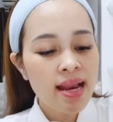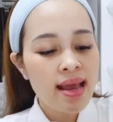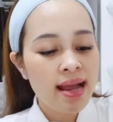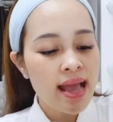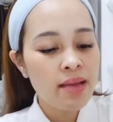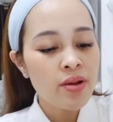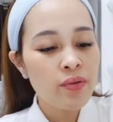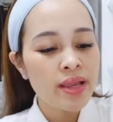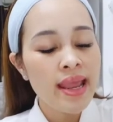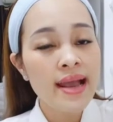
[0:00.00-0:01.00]
là cái mà
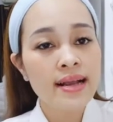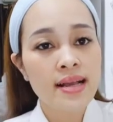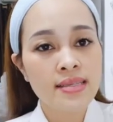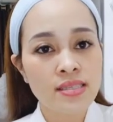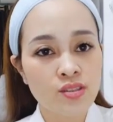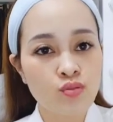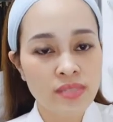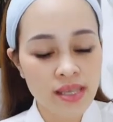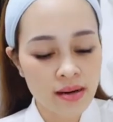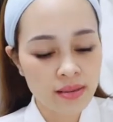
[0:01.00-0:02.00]
Huế đang uh, sử dụng
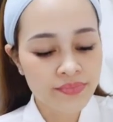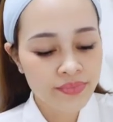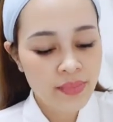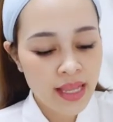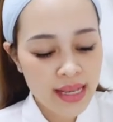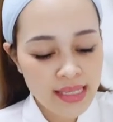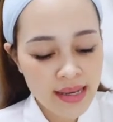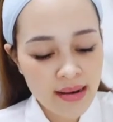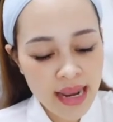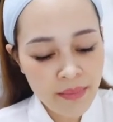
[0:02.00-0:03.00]
dở Các chị
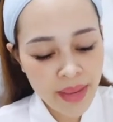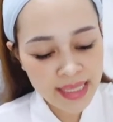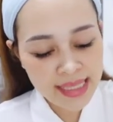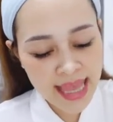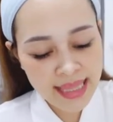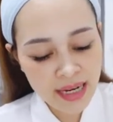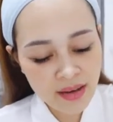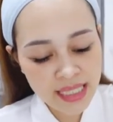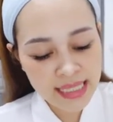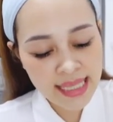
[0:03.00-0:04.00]
cứ lắc mạnh ra thì nó
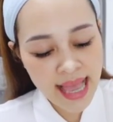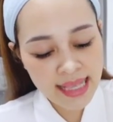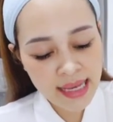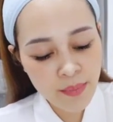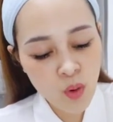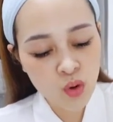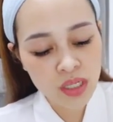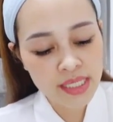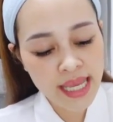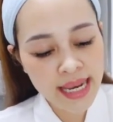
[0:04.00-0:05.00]
sẽ ra những cái bột
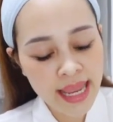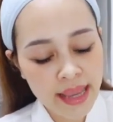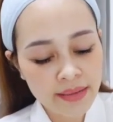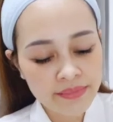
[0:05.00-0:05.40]
ở trên này